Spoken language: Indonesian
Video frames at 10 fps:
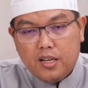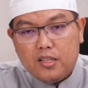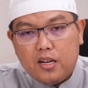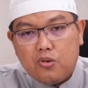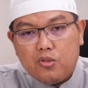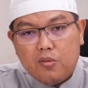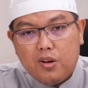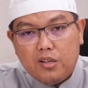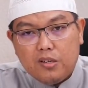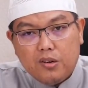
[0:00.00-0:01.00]
Di antara
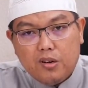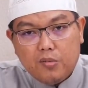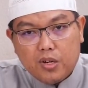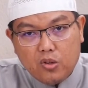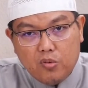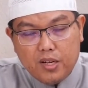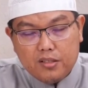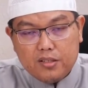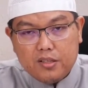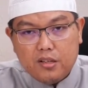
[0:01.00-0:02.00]
keutamaan
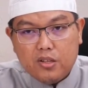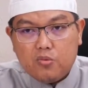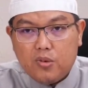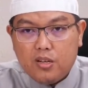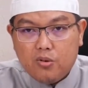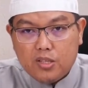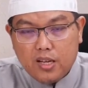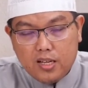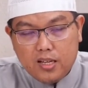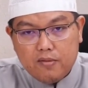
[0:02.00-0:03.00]
bertobat, Allah Subhanahu wa
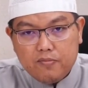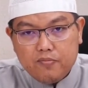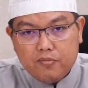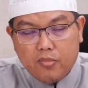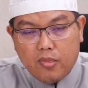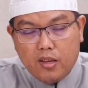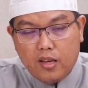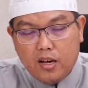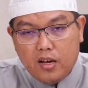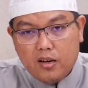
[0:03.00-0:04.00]
taala
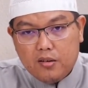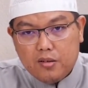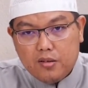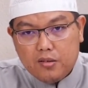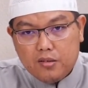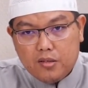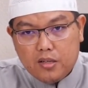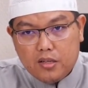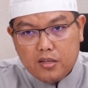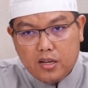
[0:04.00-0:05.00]
ya
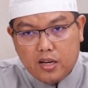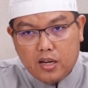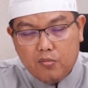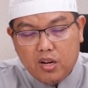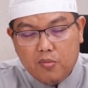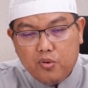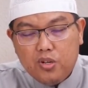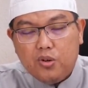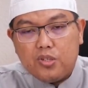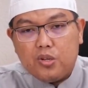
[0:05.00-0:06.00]
akan
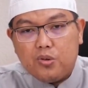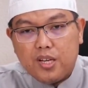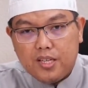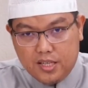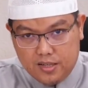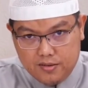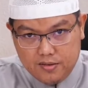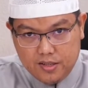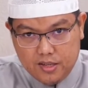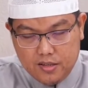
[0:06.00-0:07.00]
mengampuni dosa-dosanya,
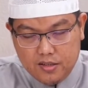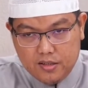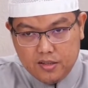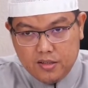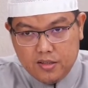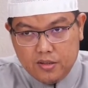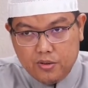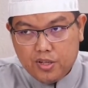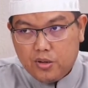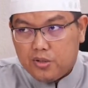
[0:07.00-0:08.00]
ya.
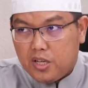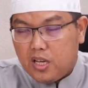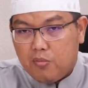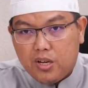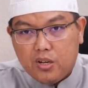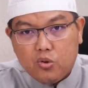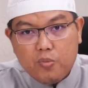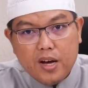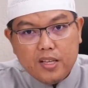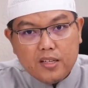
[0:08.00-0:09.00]
Dosa-dosa yang begitu
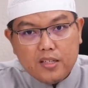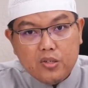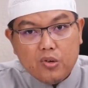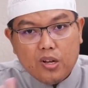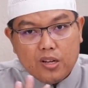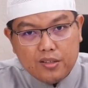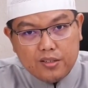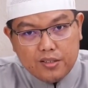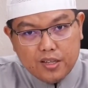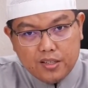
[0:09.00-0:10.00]
banyak jadi nol,
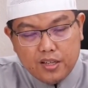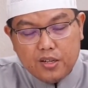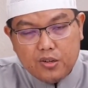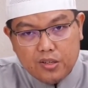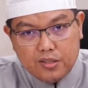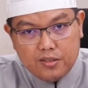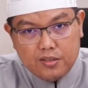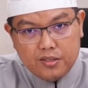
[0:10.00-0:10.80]
ya, jadi nol.